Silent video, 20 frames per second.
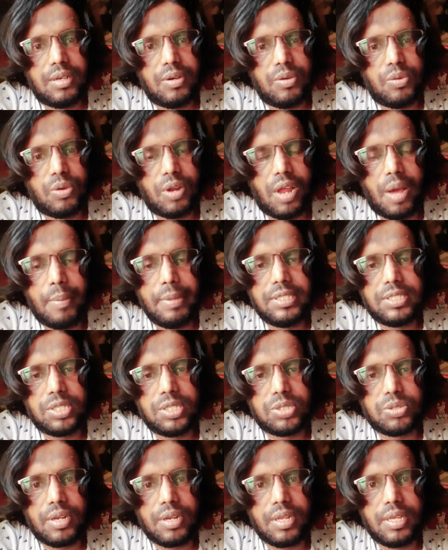ஒரு
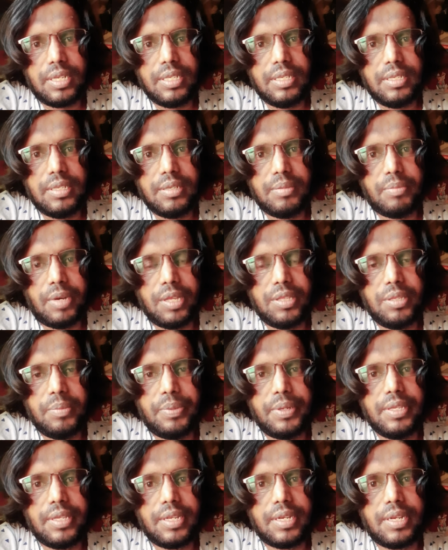அமைச்சர் சொல்கிறாரு மது
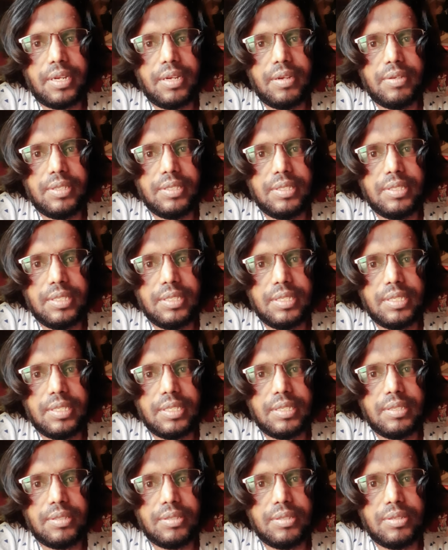பிரியர்கள் வந்து
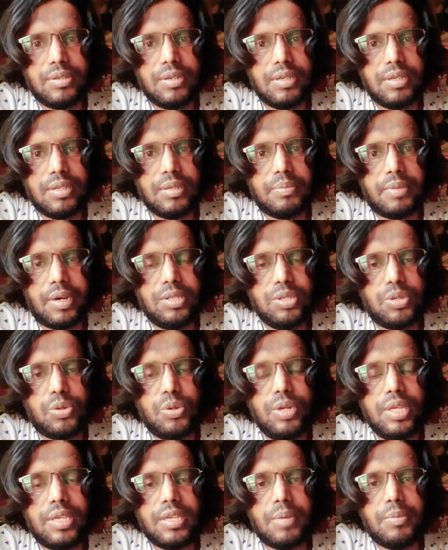மது
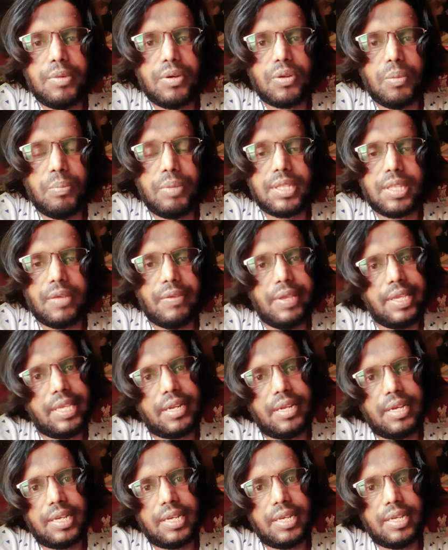குடிக்காமல் ரொம்ப
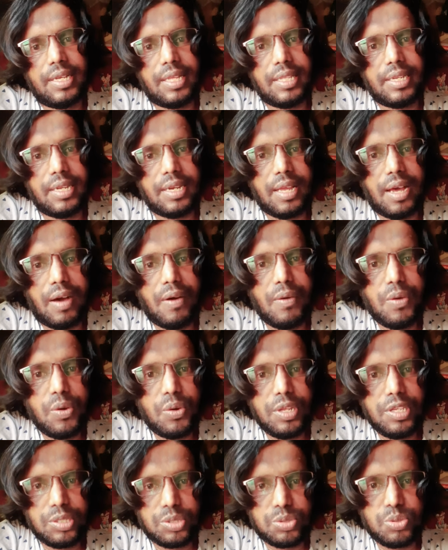தவிக்கிறாங்க அதனால்
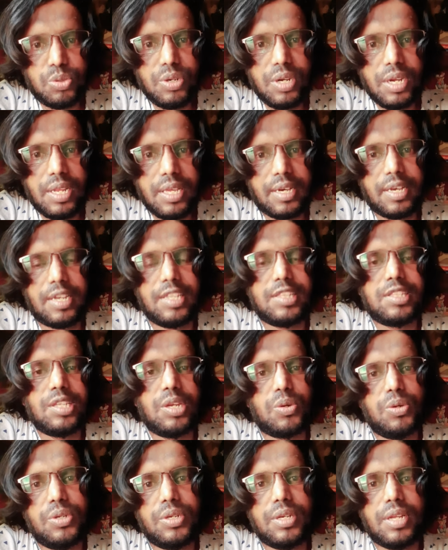அவங்களுடைய சூழ்நிலையை
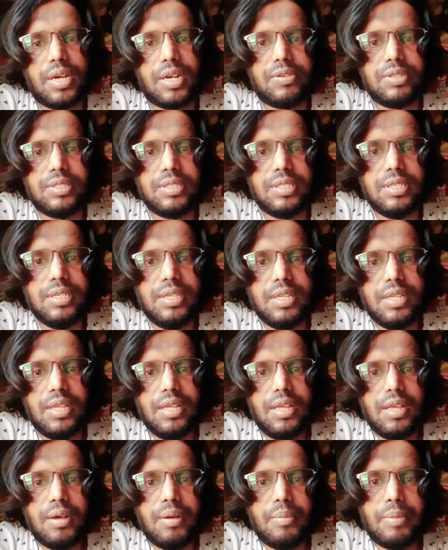கருத்தில் கொண்டு நாங்கள் வந்து
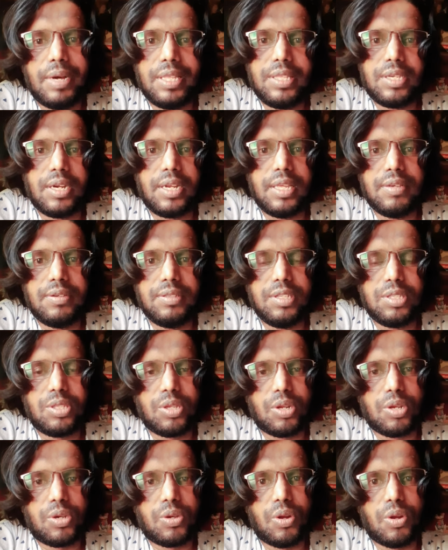மதுக்கடையை வந்து
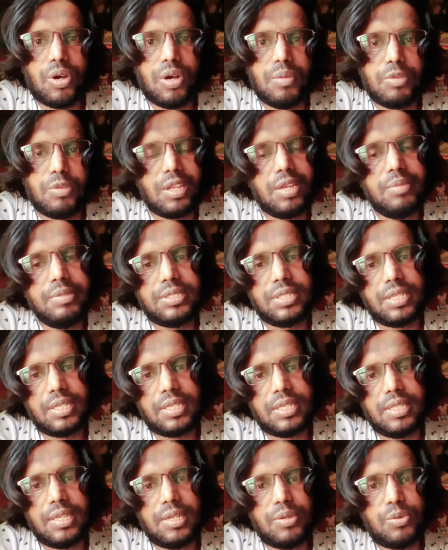திறக்கிறோம்
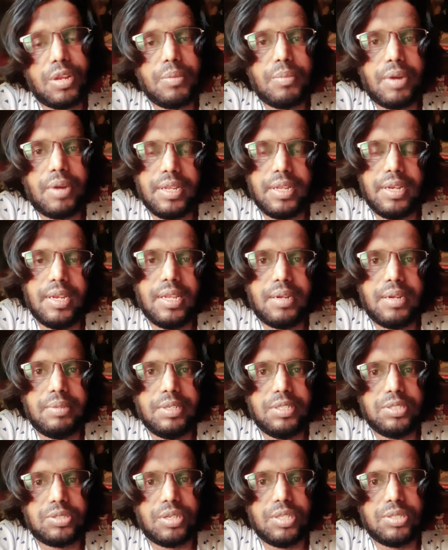முதலமைச்சருக்கு இதில் உடன்பாடு இல்லை
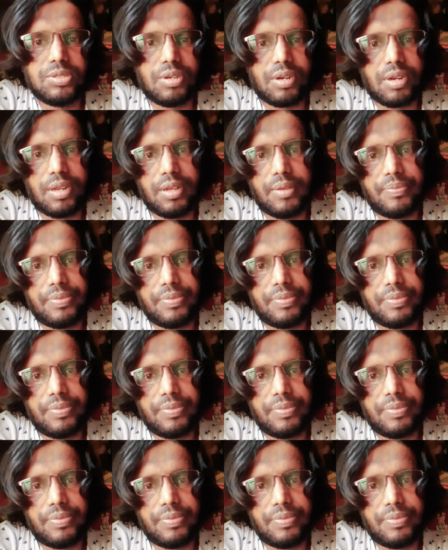அப்படின்னு சொல்லி சொல்கிறோம்